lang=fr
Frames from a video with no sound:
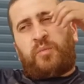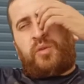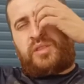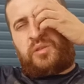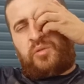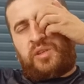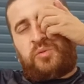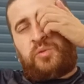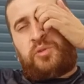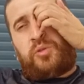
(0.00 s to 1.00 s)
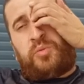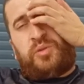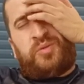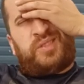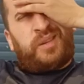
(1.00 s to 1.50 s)
Bon, 7 euros les jeux Wii
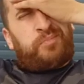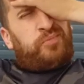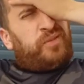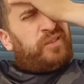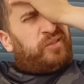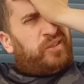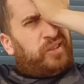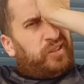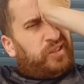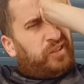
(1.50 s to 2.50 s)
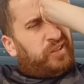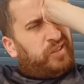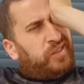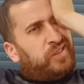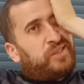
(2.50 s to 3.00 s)
U, ça pouvait encore euh,
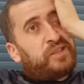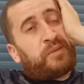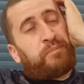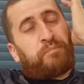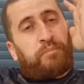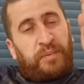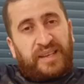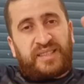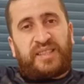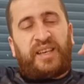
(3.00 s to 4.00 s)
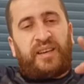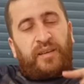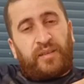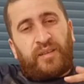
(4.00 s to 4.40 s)
passer.